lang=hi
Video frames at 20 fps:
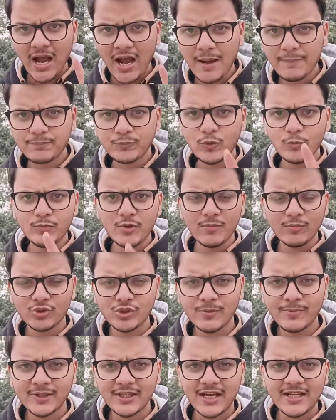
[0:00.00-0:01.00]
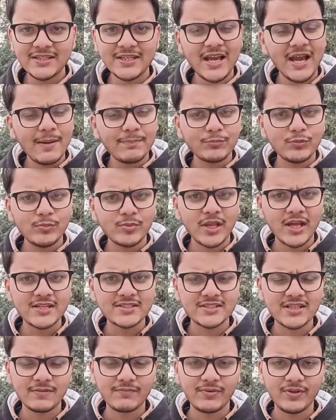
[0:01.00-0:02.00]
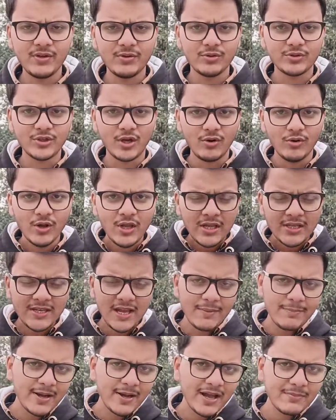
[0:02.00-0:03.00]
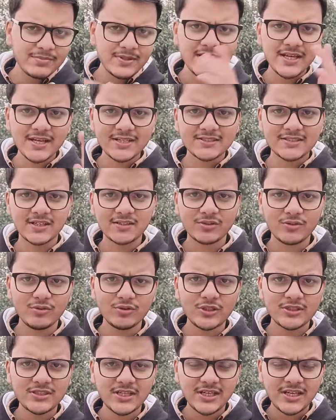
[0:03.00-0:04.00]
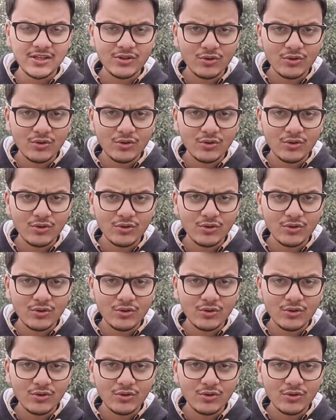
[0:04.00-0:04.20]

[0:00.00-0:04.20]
अब तुमने मुझे बता दिया अब तुम टेंशन फ्री हो जाओ यहाँ पर आप देख सकते हो जैसे कि